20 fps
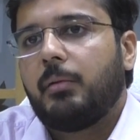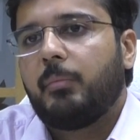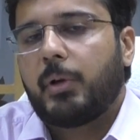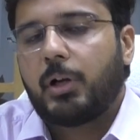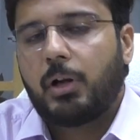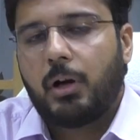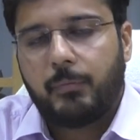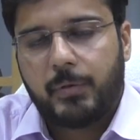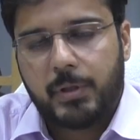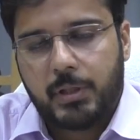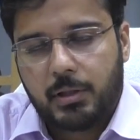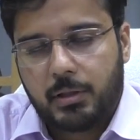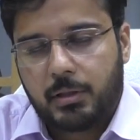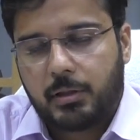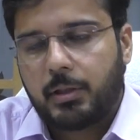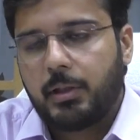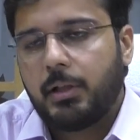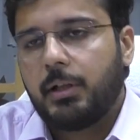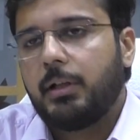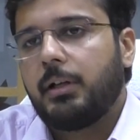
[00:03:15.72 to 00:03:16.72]
మన
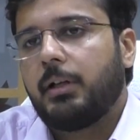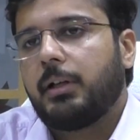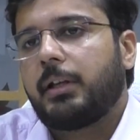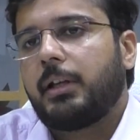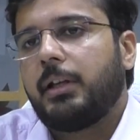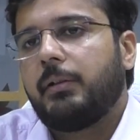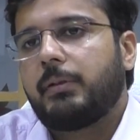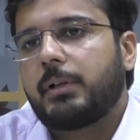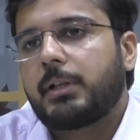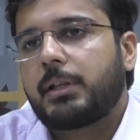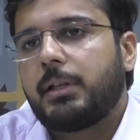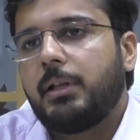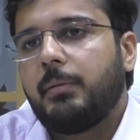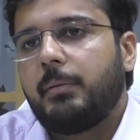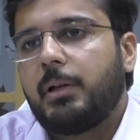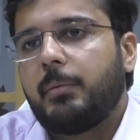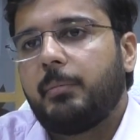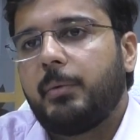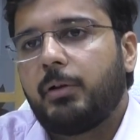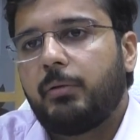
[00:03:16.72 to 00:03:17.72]
ఆఫీస్కి వస్తే
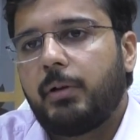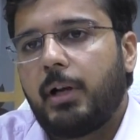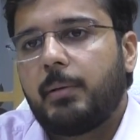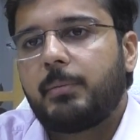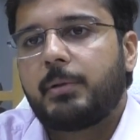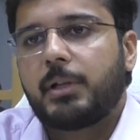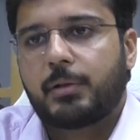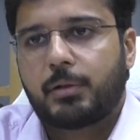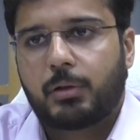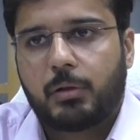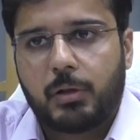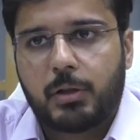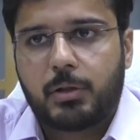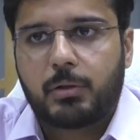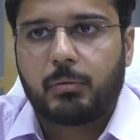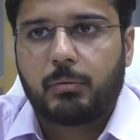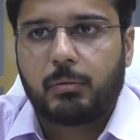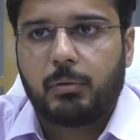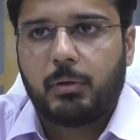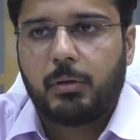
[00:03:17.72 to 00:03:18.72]
మనం మీకు హెల్ప్
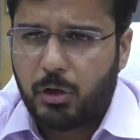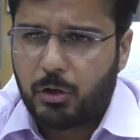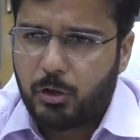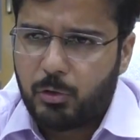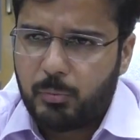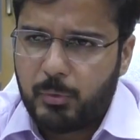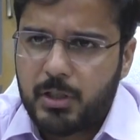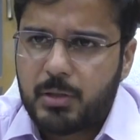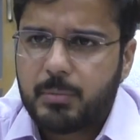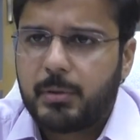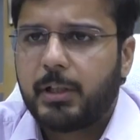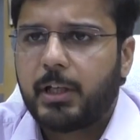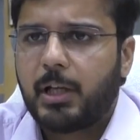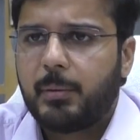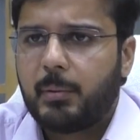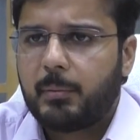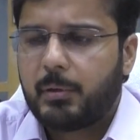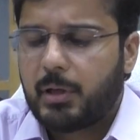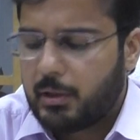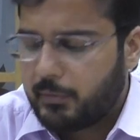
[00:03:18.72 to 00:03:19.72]
చేసుకోవచ్చు డాక్యుమెంట్స్ మనకి
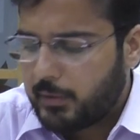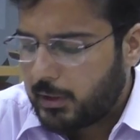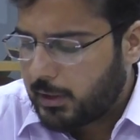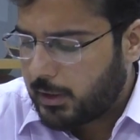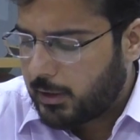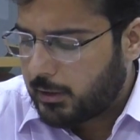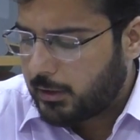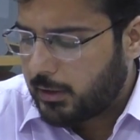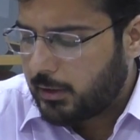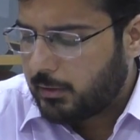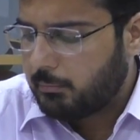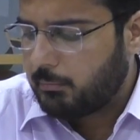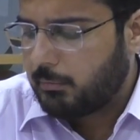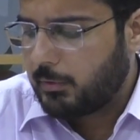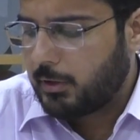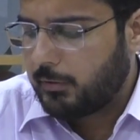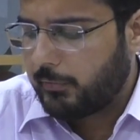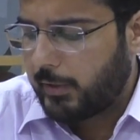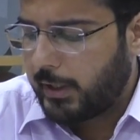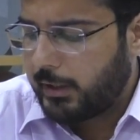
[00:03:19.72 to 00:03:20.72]
ఏమేమి కావాలి అంటే
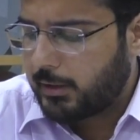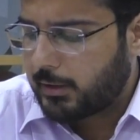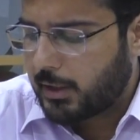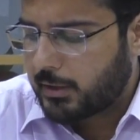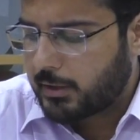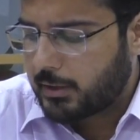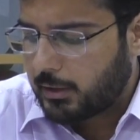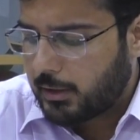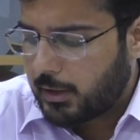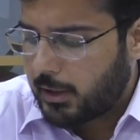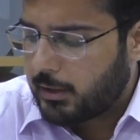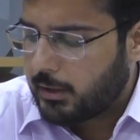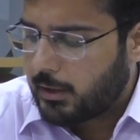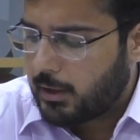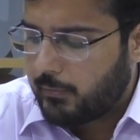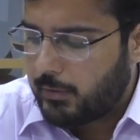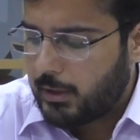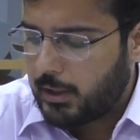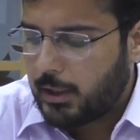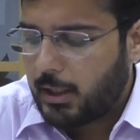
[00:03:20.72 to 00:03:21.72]
వైట్ రేషన్ కార్డ్
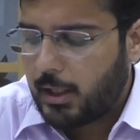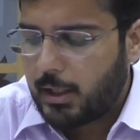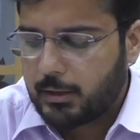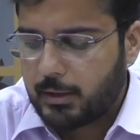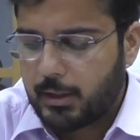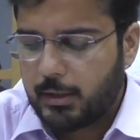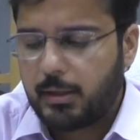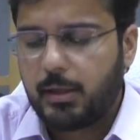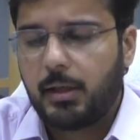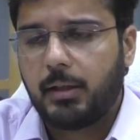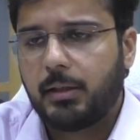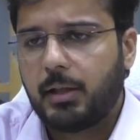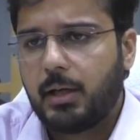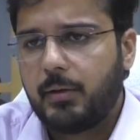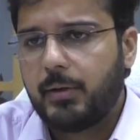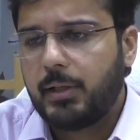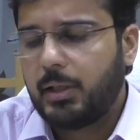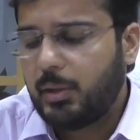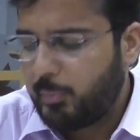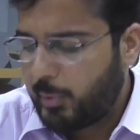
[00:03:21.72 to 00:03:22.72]
కావాలి ఆధార్ కార్డ్
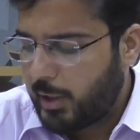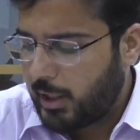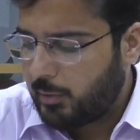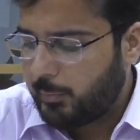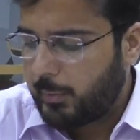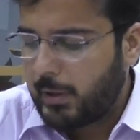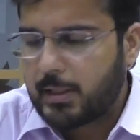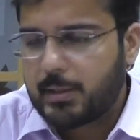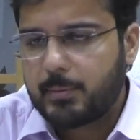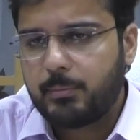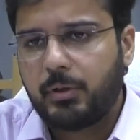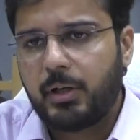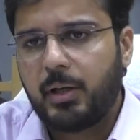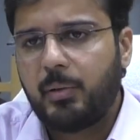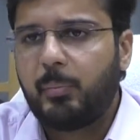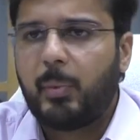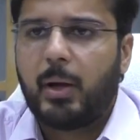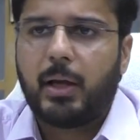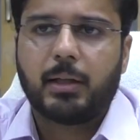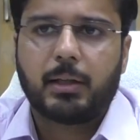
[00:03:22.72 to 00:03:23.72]
కావాలి బ్యాంక్ పాస్బుక్
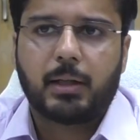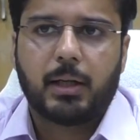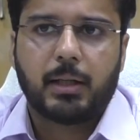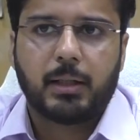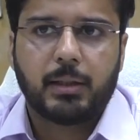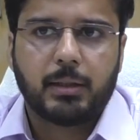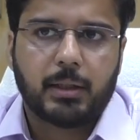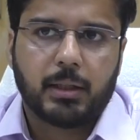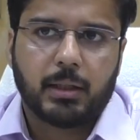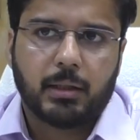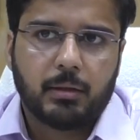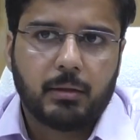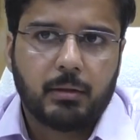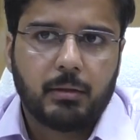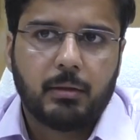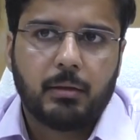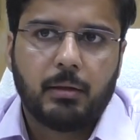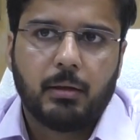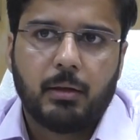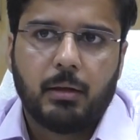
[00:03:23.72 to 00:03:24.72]
అండ్ పాన్ కార్డ్ అంతే
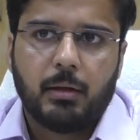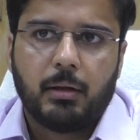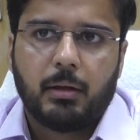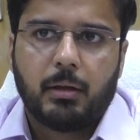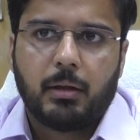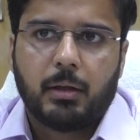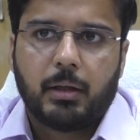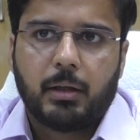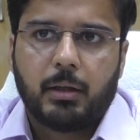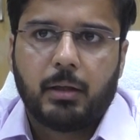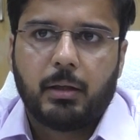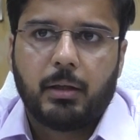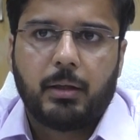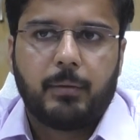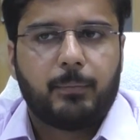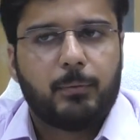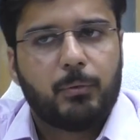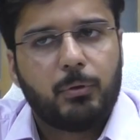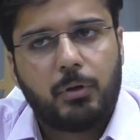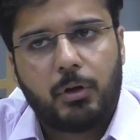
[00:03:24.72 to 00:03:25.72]
ఈ
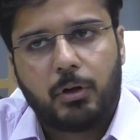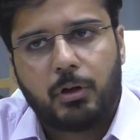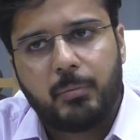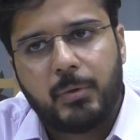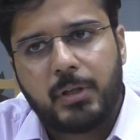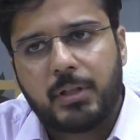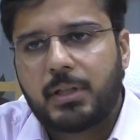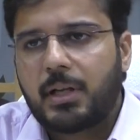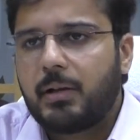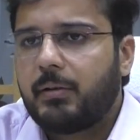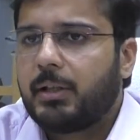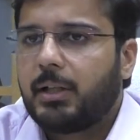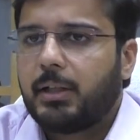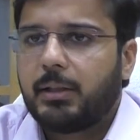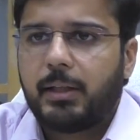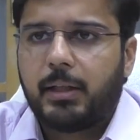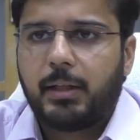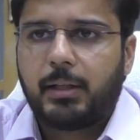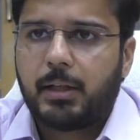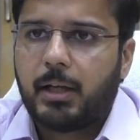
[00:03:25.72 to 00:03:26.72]
ఫోర్ డాక్యుమెంట్స్ కావాలి
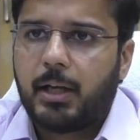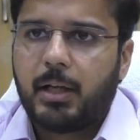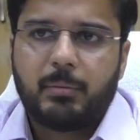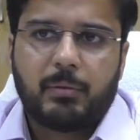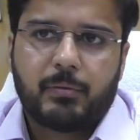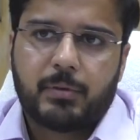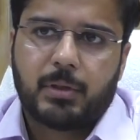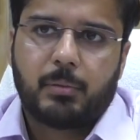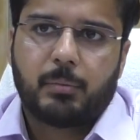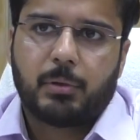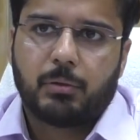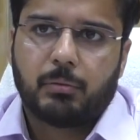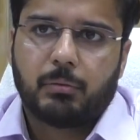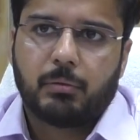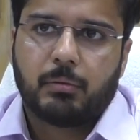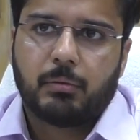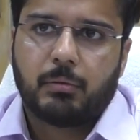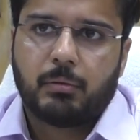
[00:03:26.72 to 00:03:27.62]
అంతే ఇంకా ఏం అవసరం లేదు